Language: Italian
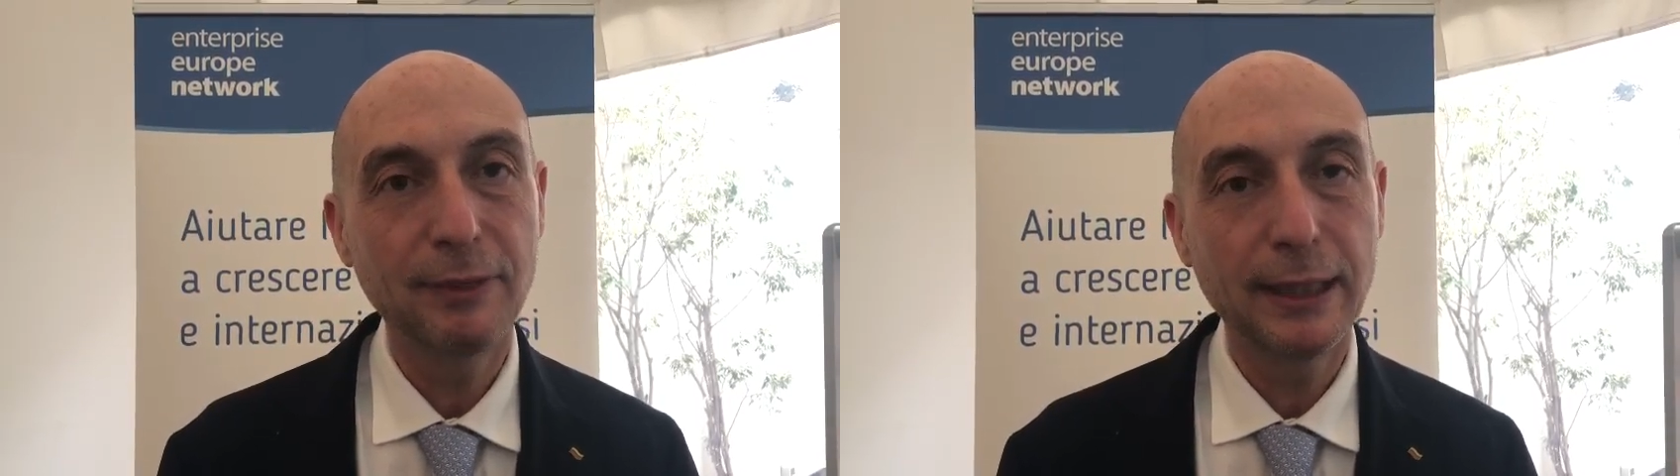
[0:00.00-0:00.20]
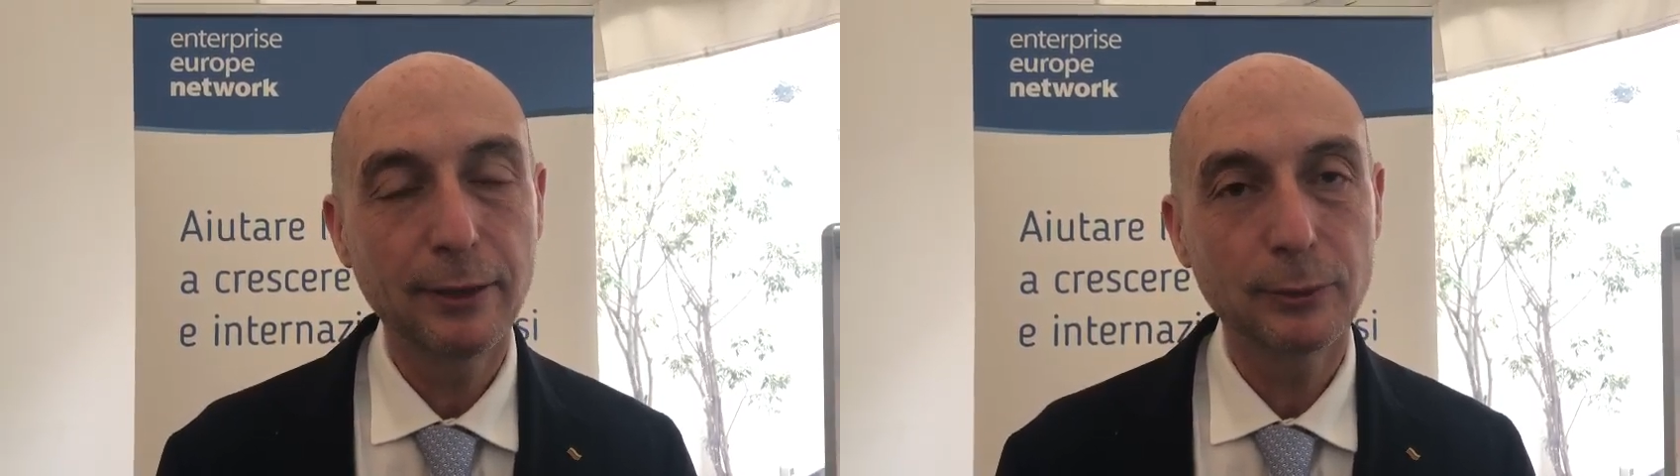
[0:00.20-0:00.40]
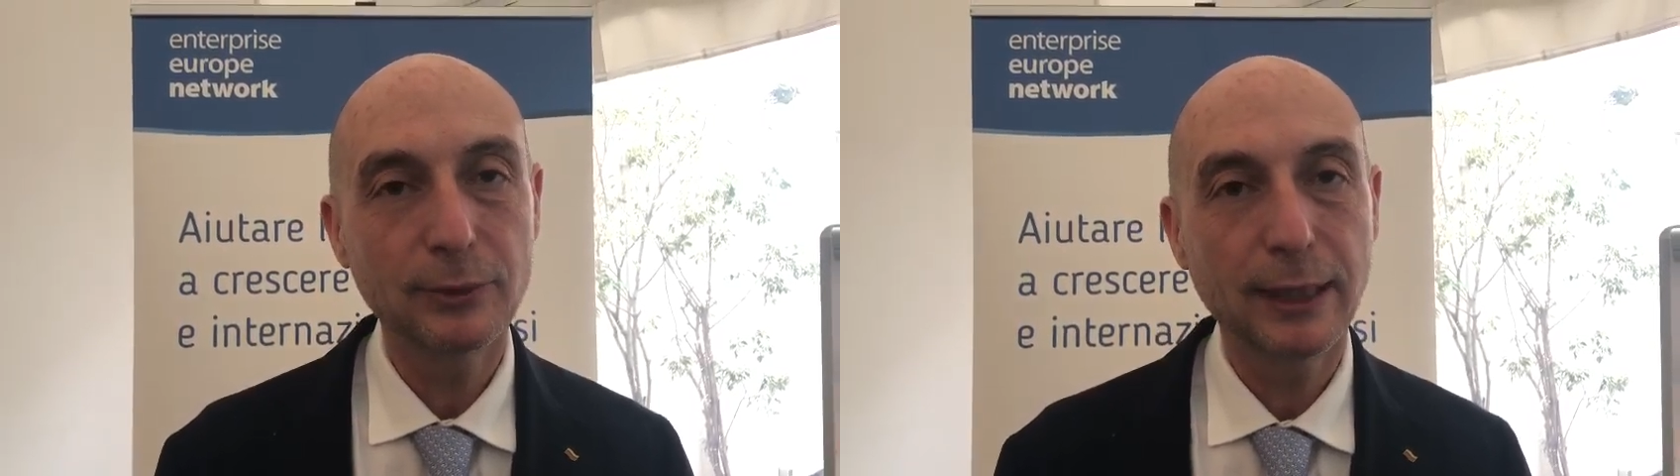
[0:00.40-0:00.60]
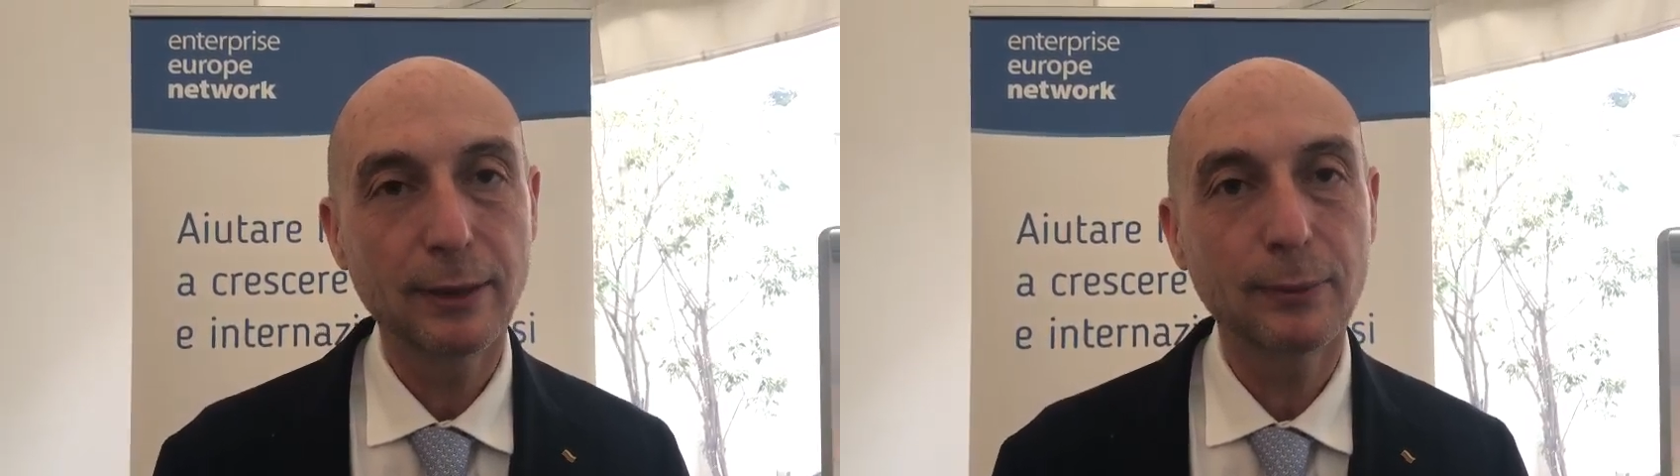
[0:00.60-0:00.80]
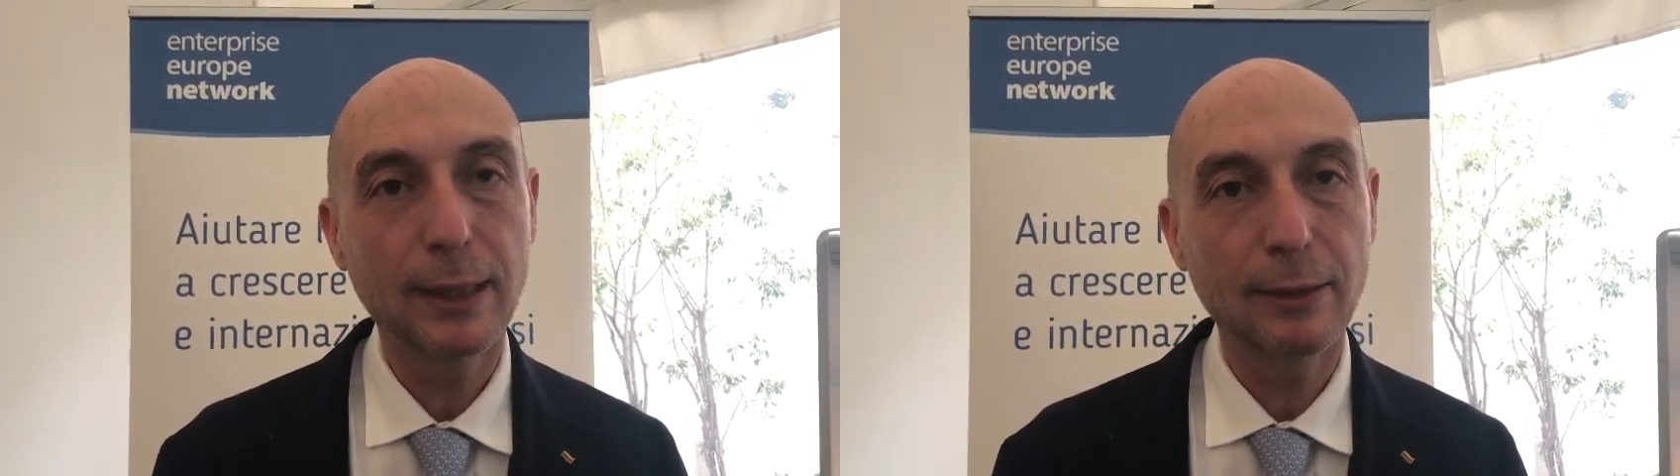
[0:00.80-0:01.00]
Vilnius
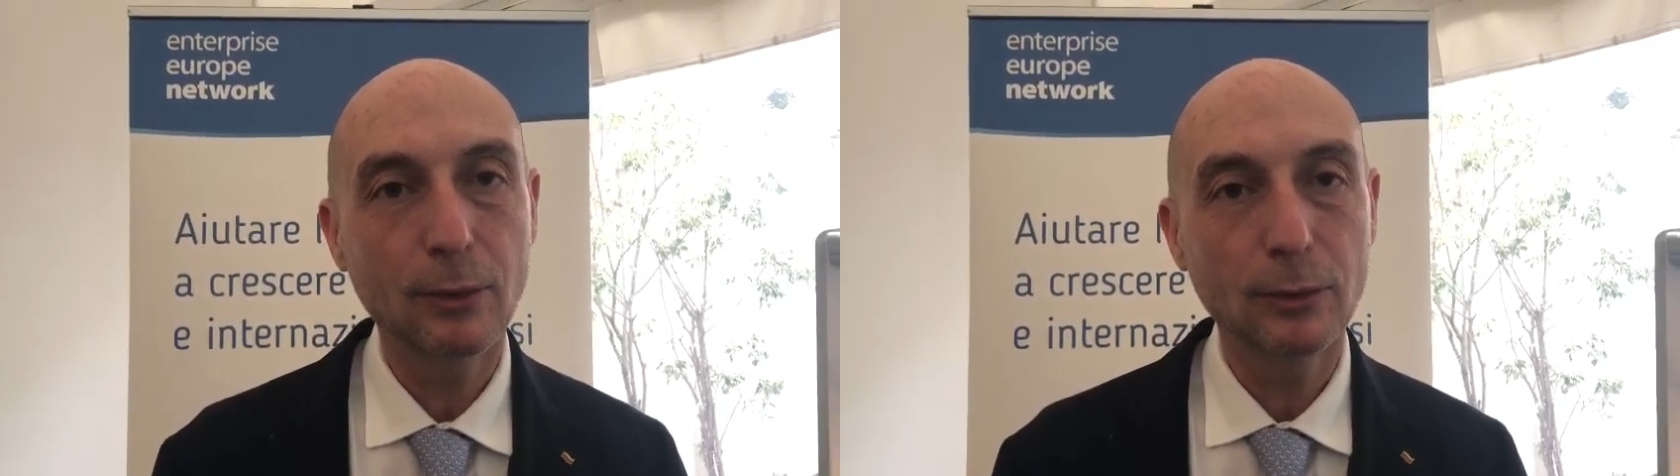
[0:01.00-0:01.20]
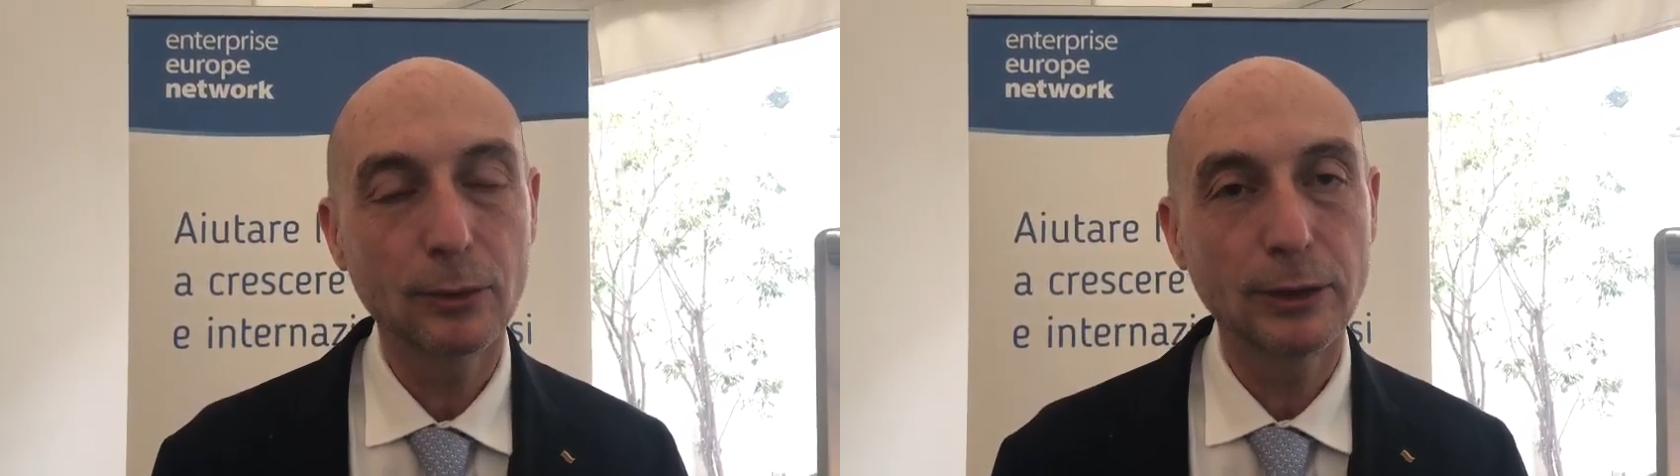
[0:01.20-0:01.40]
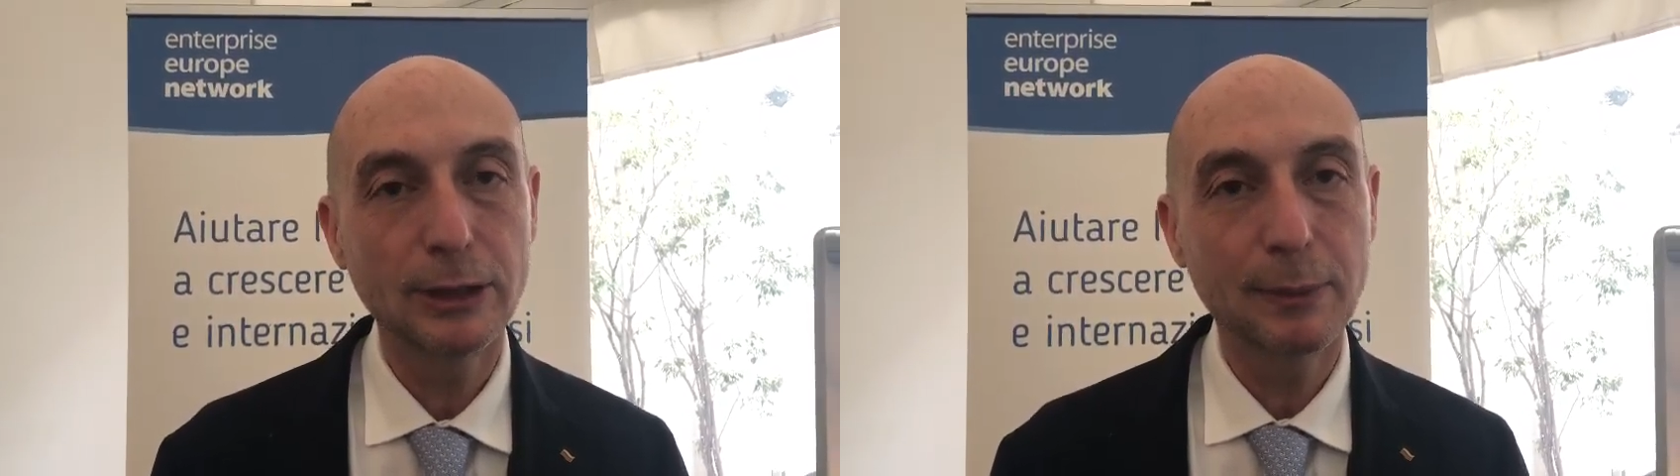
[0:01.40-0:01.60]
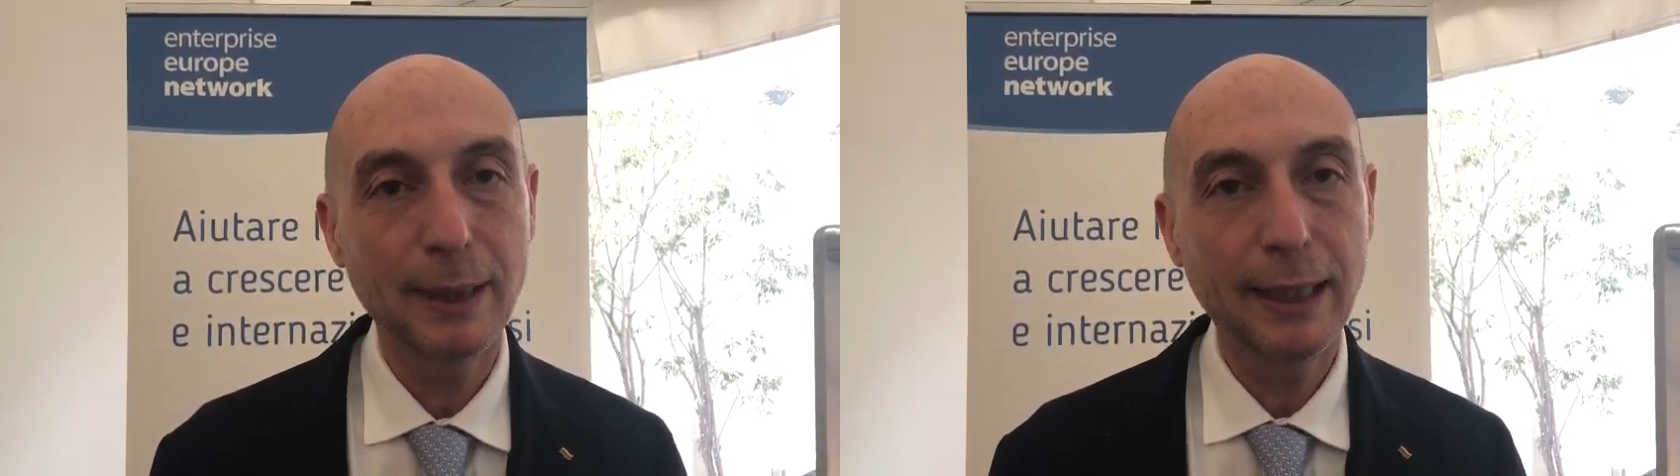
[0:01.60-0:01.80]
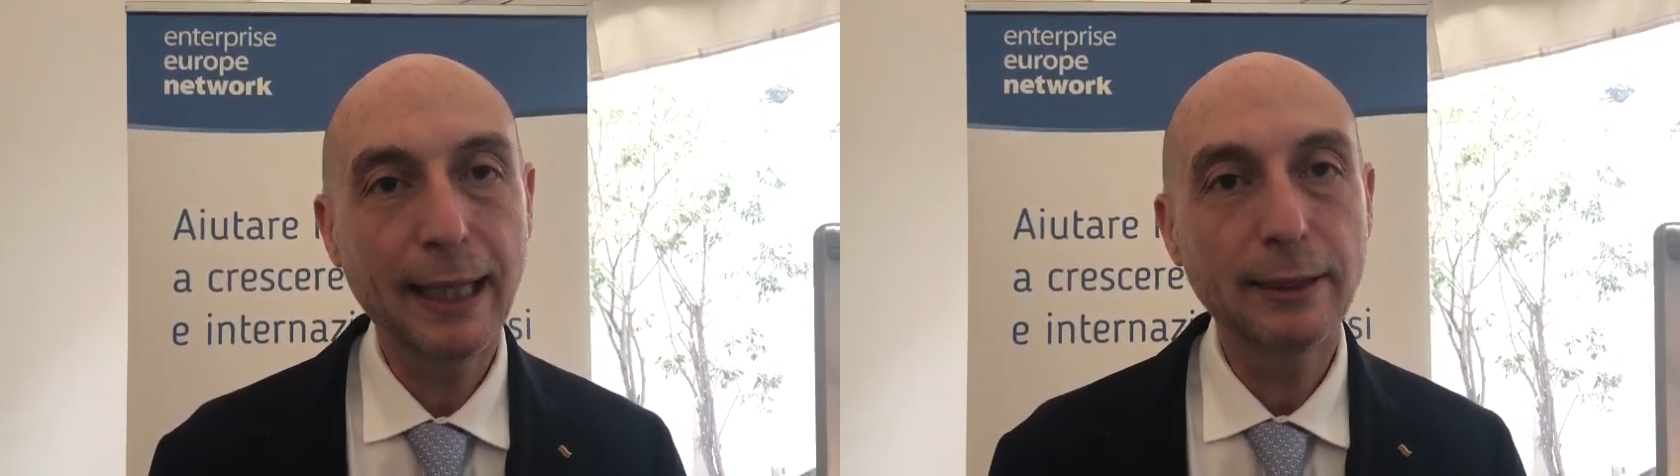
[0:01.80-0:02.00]
hanno un accordo di
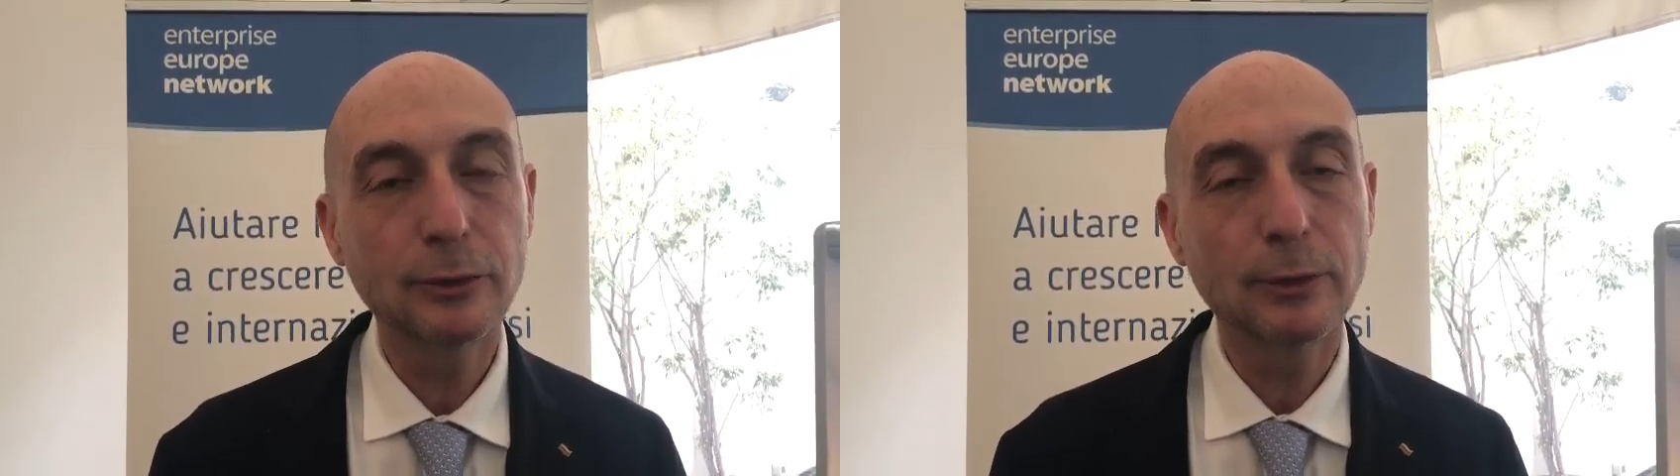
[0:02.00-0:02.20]
gemellaggio